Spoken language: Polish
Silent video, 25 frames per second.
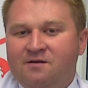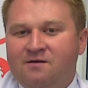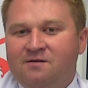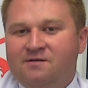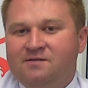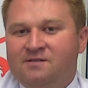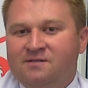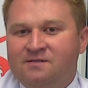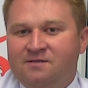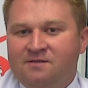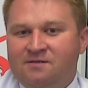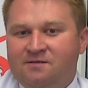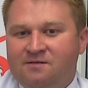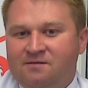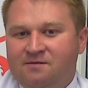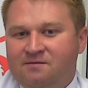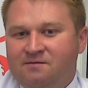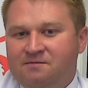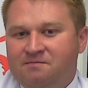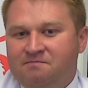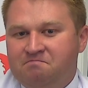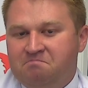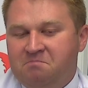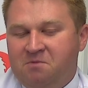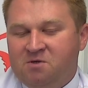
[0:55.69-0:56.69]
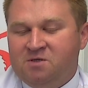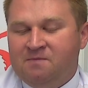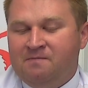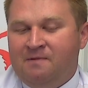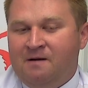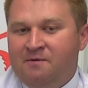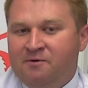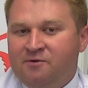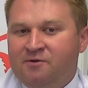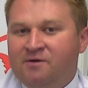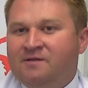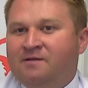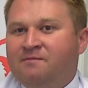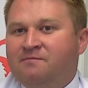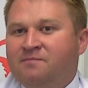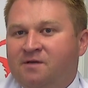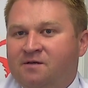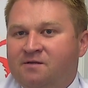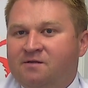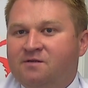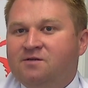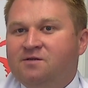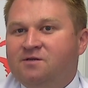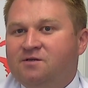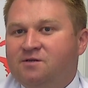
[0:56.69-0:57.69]
z osobami, które tam
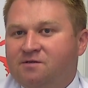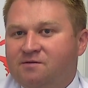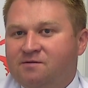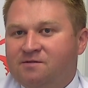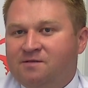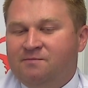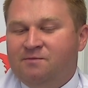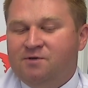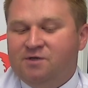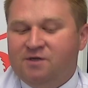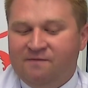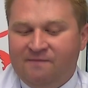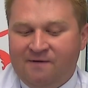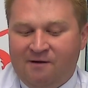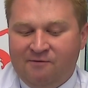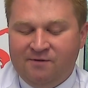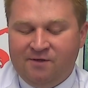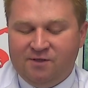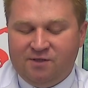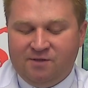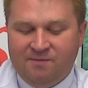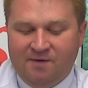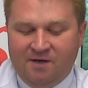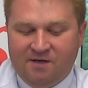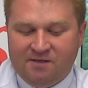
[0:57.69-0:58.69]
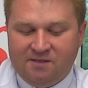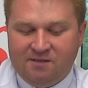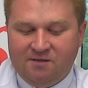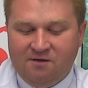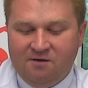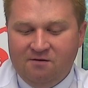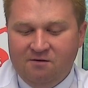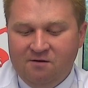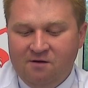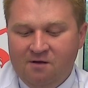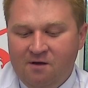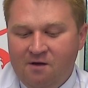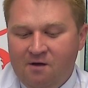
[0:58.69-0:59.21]
niegdyś zamieszkiwały nasze miasto,